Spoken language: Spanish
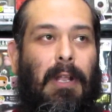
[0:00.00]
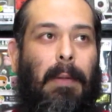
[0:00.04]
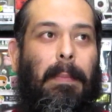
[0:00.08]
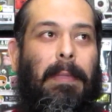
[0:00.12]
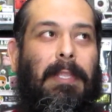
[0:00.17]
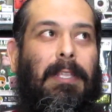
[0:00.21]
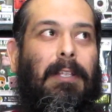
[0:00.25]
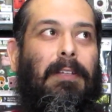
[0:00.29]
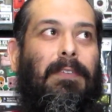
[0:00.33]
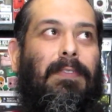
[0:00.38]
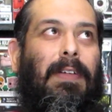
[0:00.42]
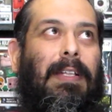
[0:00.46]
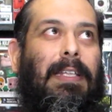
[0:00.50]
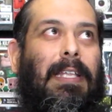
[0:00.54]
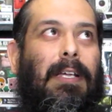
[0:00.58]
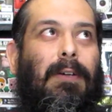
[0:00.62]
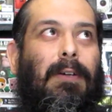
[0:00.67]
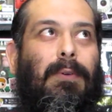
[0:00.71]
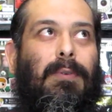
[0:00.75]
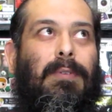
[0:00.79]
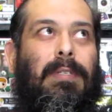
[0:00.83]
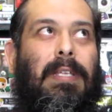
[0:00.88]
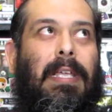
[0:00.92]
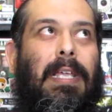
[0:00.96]
Solamente nos
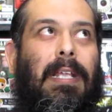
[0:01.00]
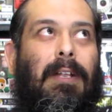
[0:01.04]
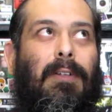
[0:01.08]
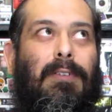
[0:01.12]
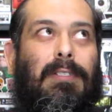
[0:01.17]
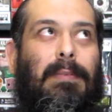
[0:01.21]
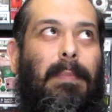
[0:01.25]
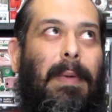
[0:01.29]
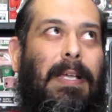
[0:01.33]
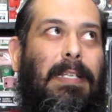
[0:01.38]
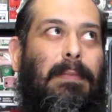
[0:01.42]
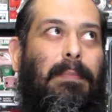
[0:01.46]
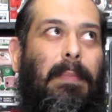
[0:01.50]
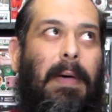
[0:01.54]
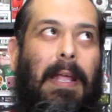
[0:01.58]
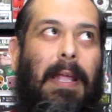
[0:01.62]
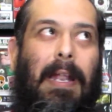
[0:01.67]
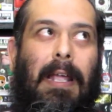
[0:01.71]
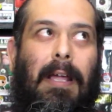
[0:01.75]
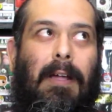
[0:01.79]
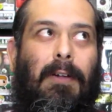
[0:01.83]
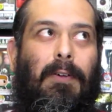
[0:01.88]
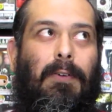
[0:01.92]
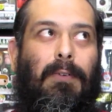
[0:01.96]
falta conseguir los demás
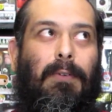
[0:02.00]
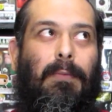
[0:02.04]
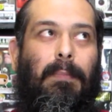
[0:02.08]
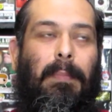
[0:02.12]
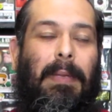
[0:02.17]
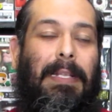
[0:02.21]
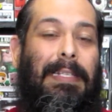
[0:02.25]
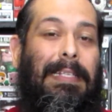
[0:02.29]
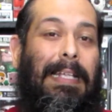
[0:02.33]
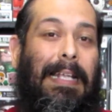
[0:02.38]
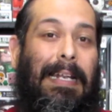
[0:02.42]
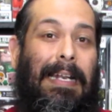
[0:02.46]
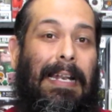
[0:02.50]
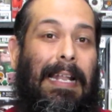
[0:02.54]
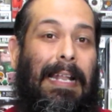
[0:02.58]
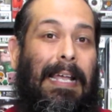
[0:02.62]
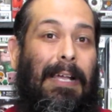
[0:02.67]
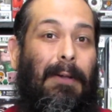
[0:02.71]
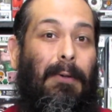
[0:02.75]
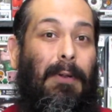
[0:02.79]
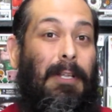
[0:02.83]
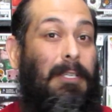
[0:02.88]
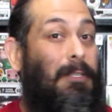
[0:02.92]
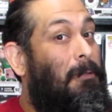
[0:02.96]
para completar
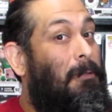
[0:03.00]
la